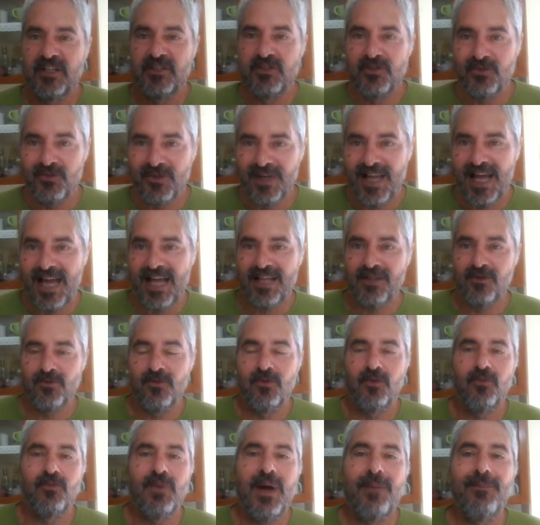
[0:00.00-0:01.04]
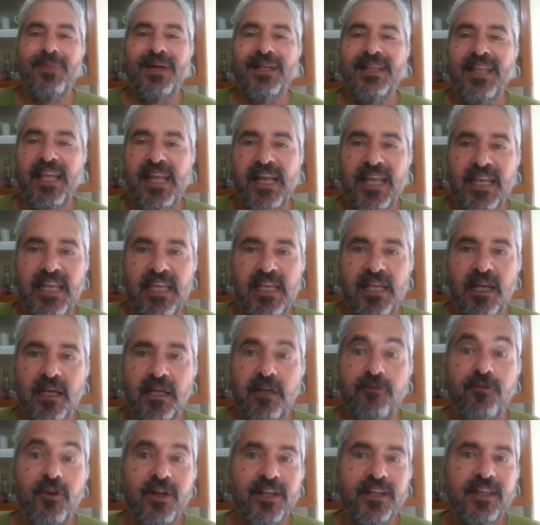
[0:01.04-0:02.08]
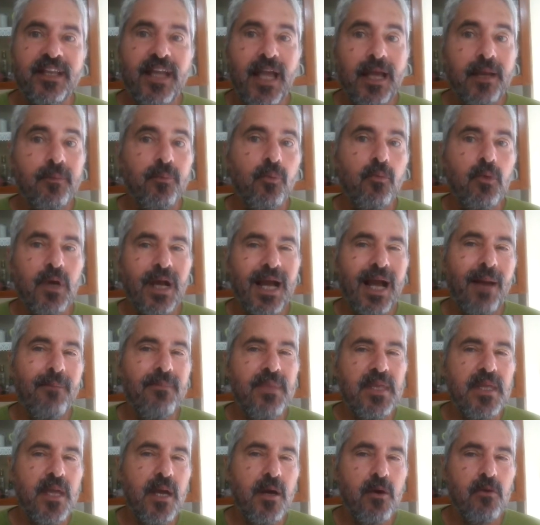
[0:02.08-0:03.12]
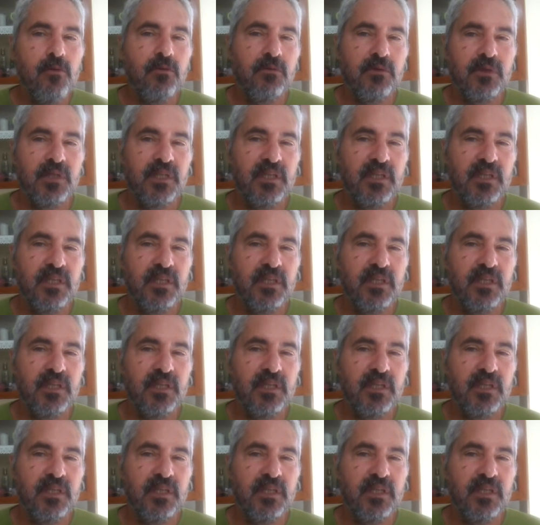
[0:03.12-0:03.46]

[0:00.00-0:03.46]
De um lado, uma bandeirinha que foi entregue para um caminhão,